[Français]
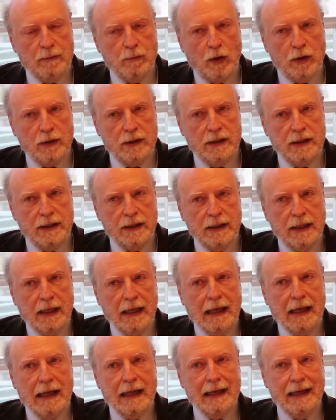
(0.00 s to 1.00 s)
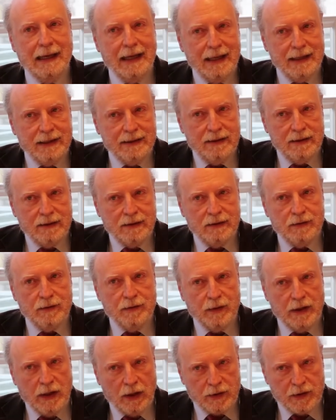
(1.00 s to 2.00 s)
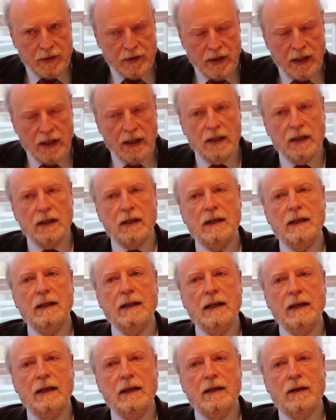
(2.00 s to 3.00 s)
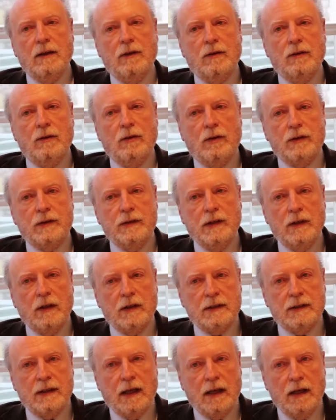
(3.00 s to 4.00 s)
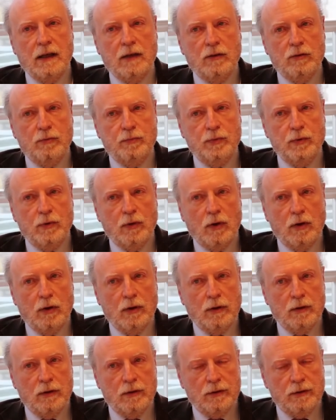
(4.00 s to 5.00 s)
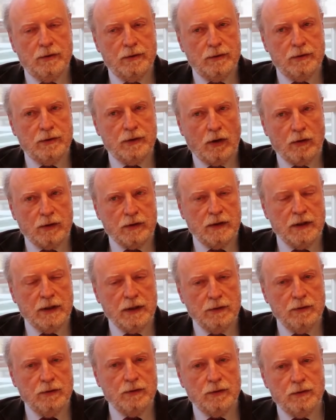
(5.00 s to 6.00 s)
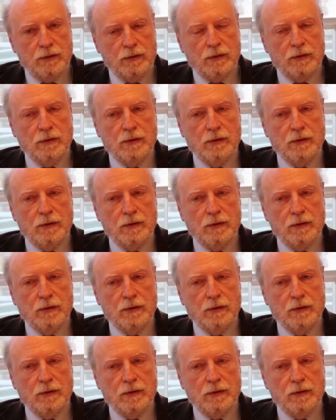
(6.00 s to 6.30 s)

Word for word: a demandé l'aide financière euh, occidentale pour tenter de,